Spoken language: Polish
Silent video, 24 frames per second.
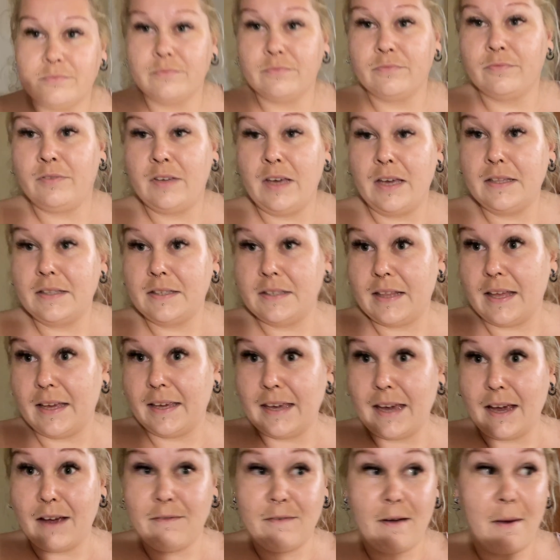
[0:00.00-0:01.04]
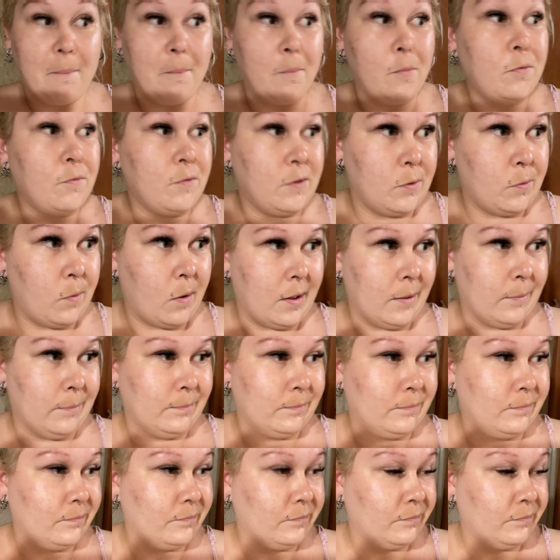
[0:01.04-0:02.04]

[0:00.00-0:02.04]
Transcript: Więc tak jak Wam mówiłam,